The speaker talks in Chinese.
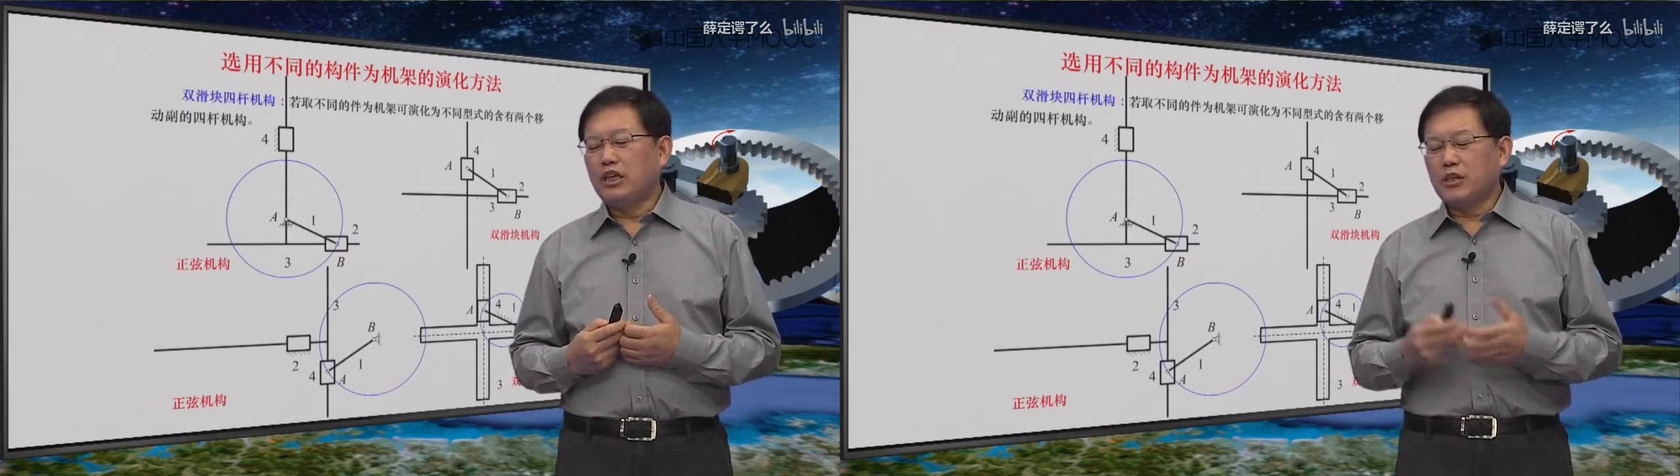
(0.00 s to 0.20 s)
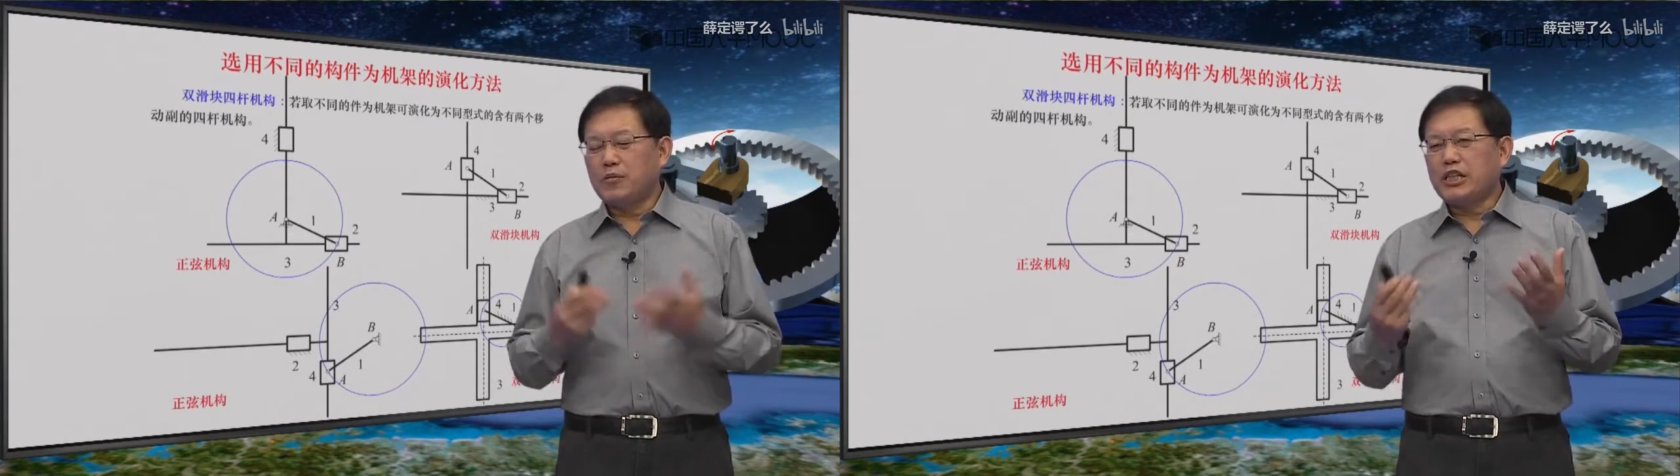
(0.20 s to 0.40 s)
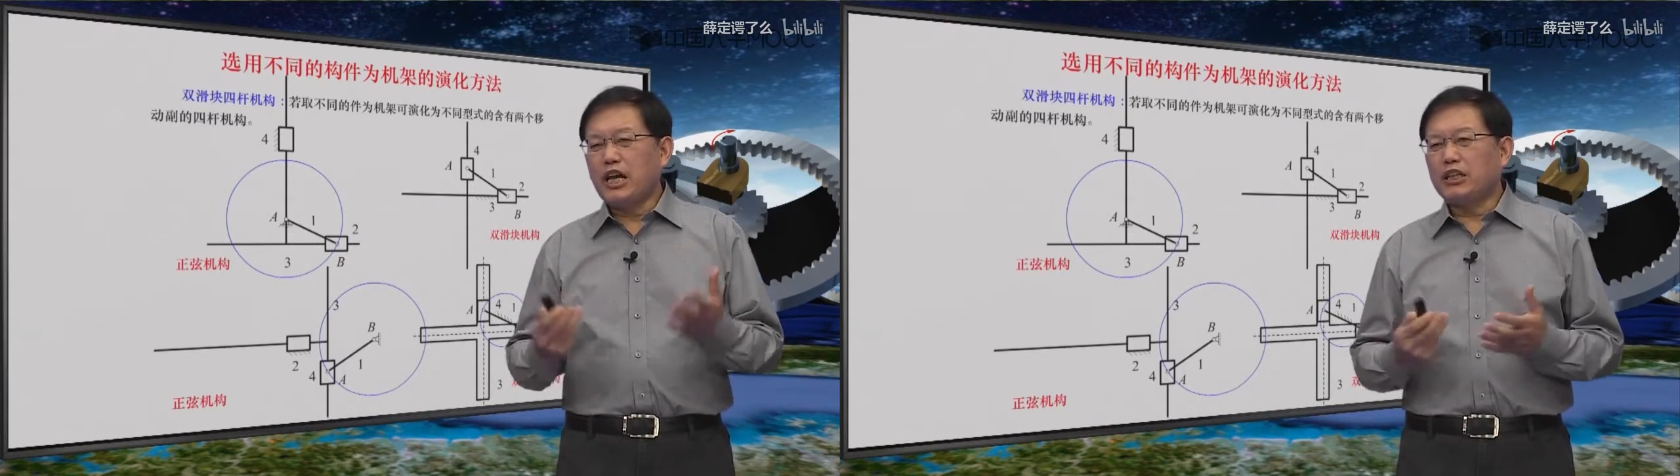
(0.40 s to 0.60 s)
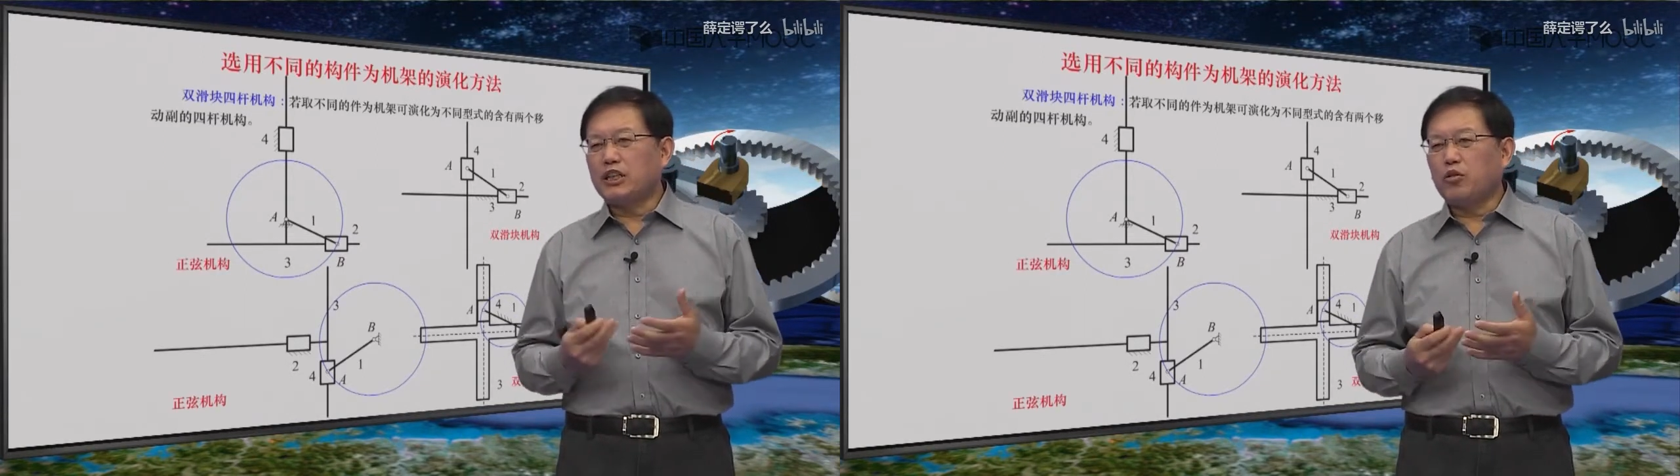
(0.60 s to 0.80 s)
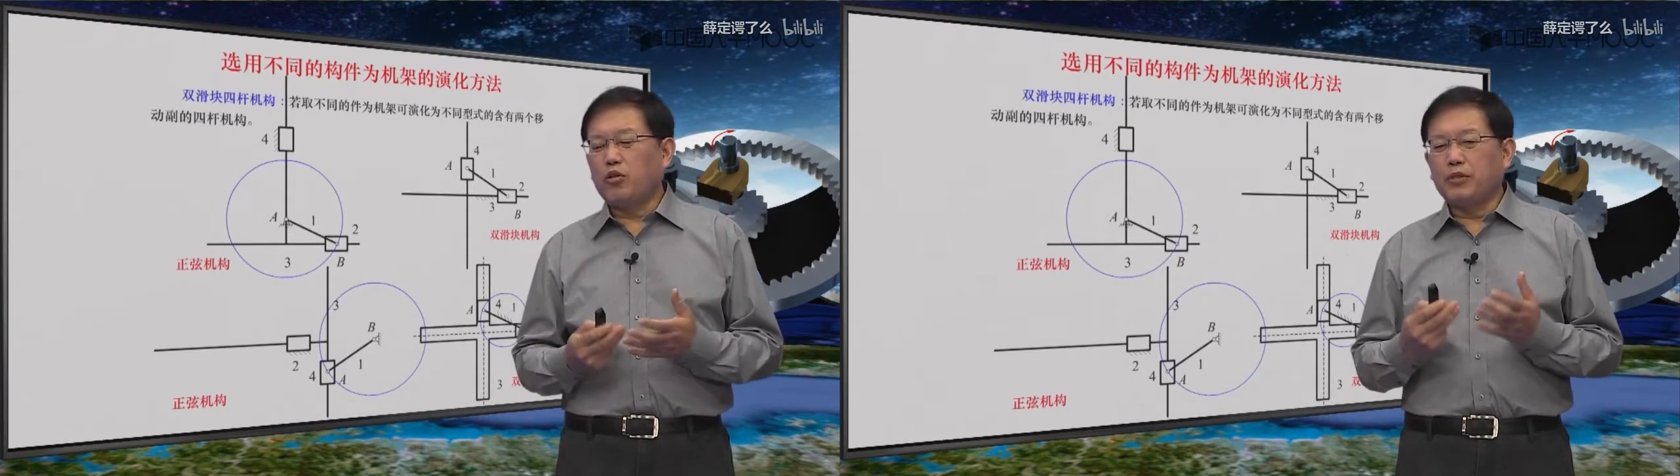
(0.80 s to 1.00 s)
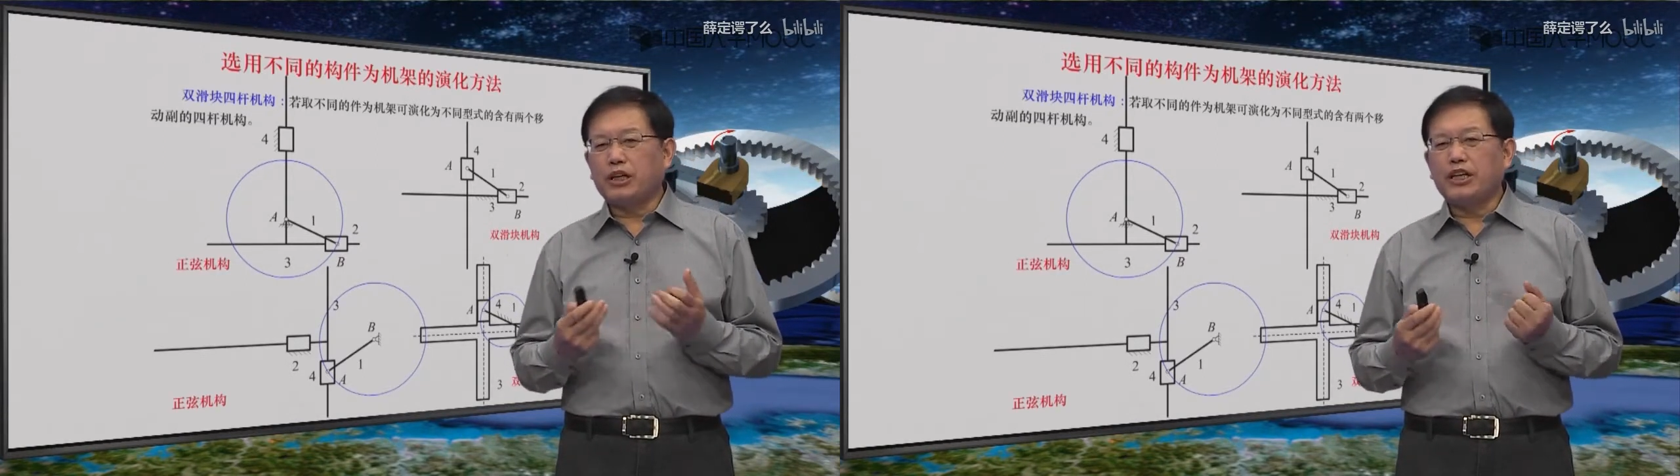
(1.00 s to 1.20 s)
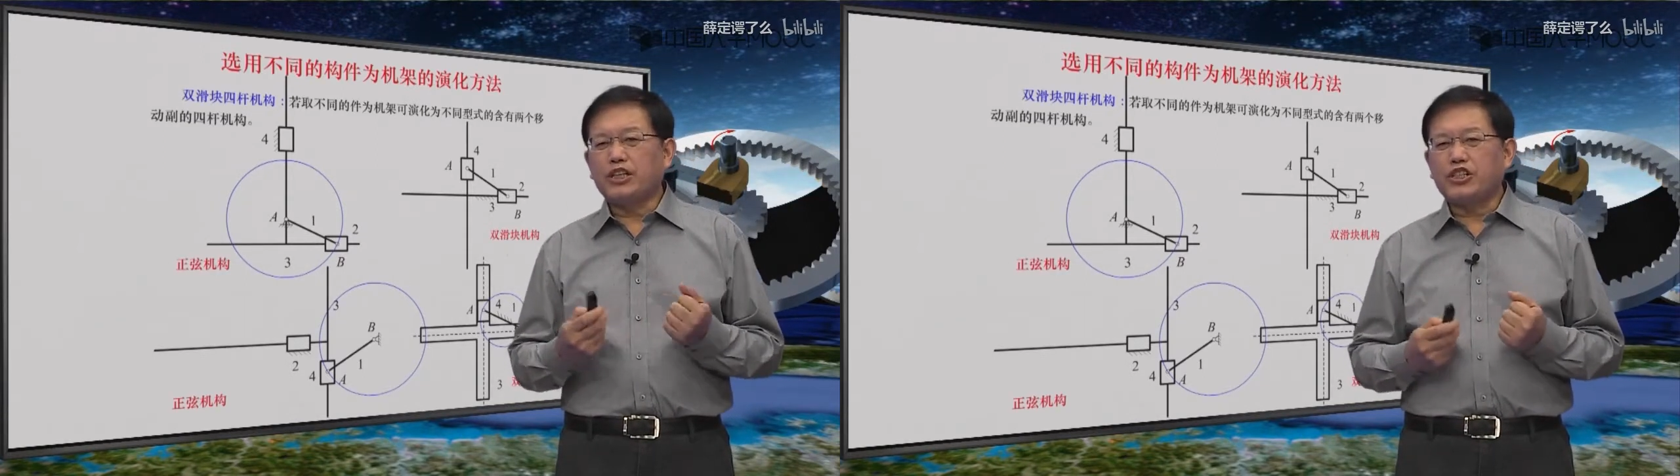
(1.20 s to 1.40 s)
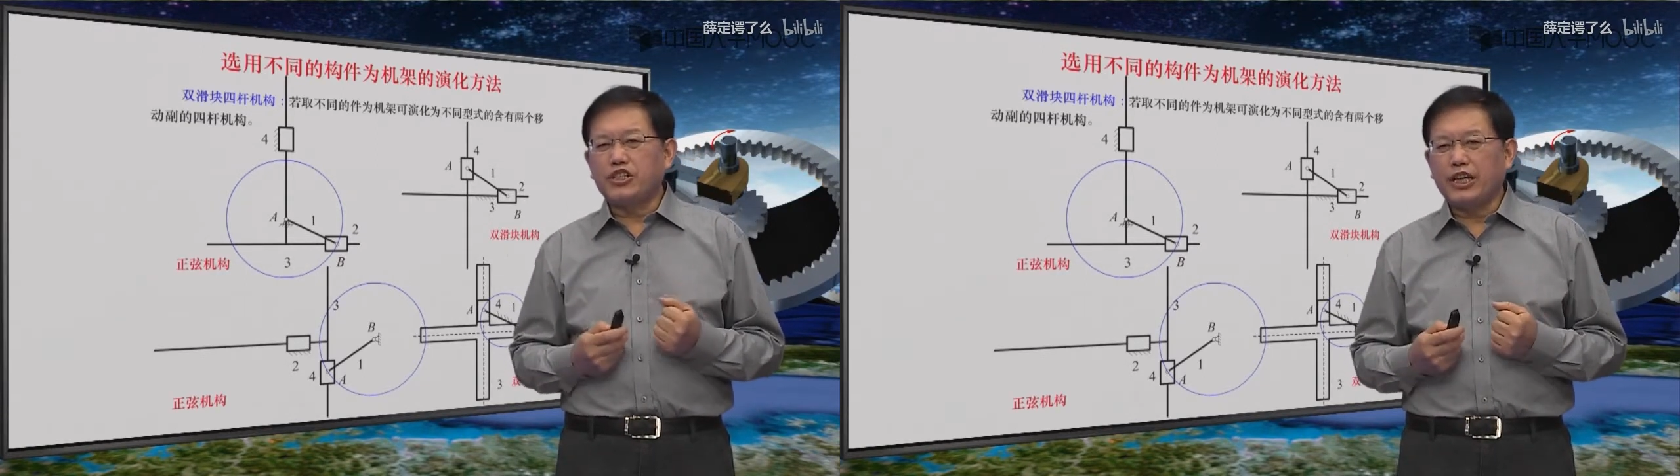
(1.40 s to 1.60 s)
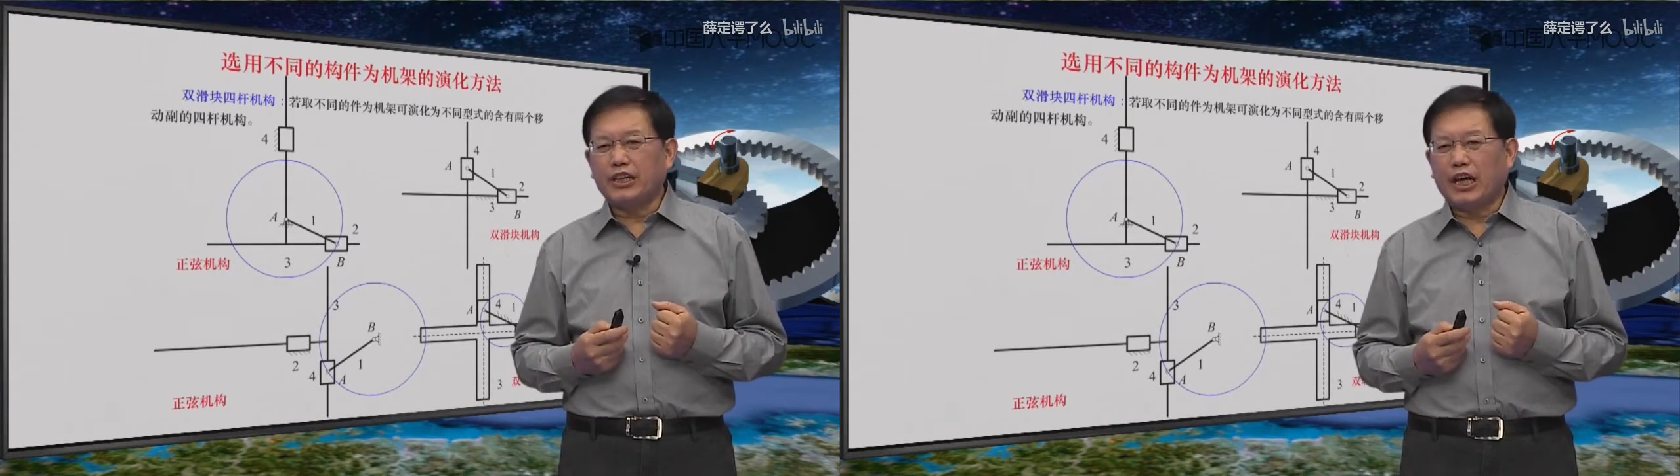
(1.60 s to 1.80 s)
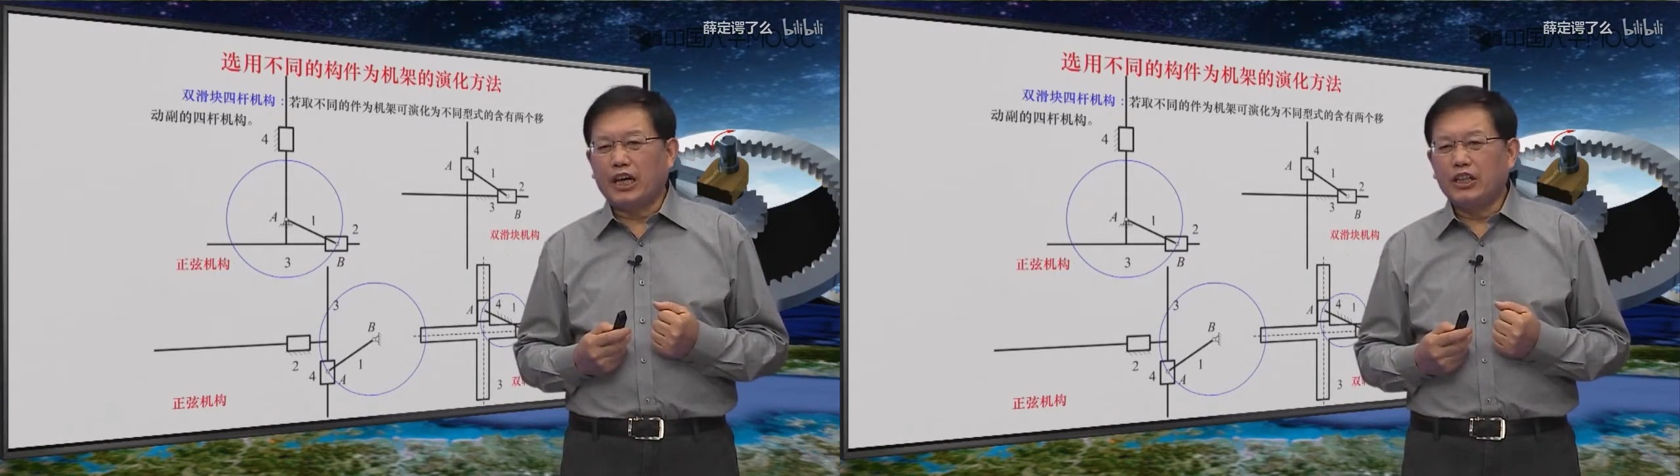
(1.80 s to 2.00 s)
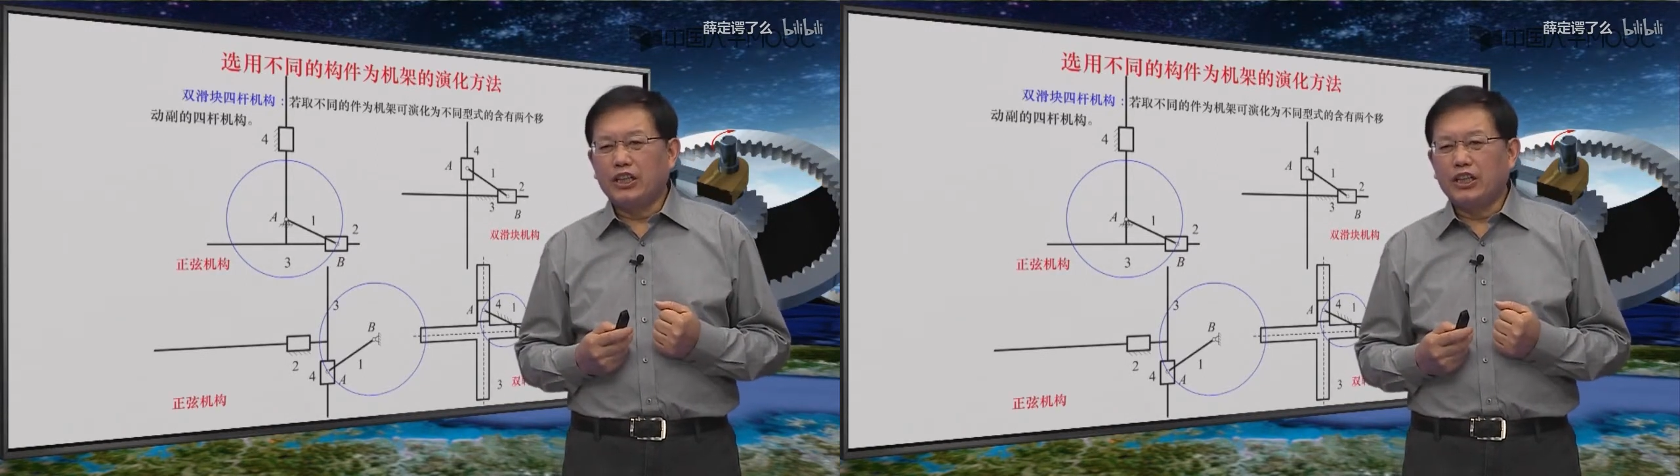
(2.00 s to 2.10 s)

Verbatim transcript: 那么这样呢，就我们可以实现呢，